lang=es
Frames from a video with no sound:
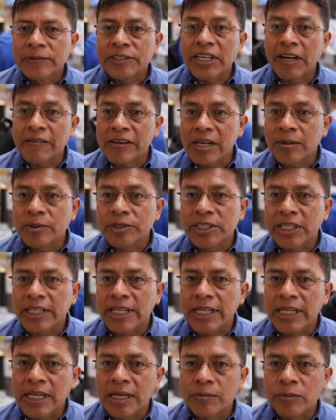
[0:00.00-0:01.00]
sabíamos
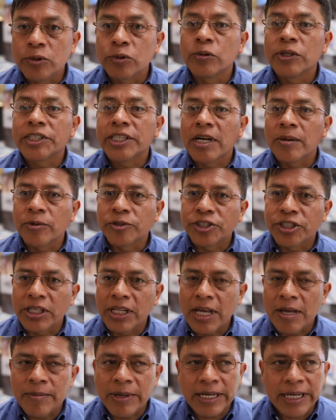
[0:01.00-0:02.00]
si teníamos nuestra
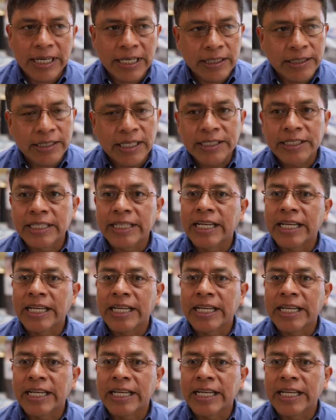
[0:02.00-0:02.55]
mochila de emergencia